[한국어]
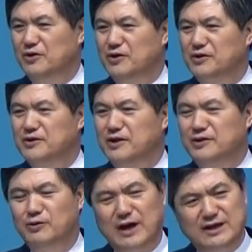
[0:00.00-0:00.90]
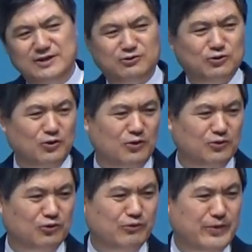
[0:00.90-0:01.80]
그래도 아직도
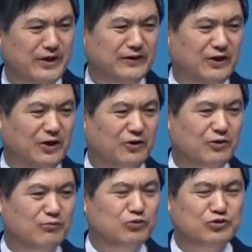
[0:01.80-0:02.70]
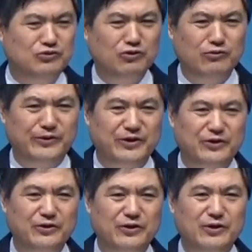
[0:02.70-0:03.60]
도움이 안 돼요. 무슨 도움이요?
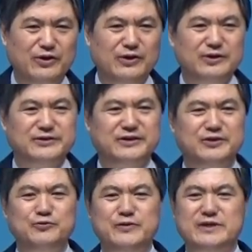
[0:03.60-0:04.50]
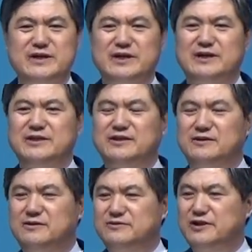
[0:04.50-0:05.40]
저는 유익의
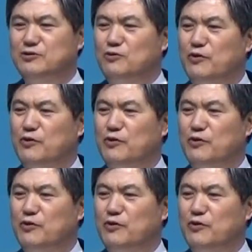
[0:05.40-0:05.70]
과정을 세우고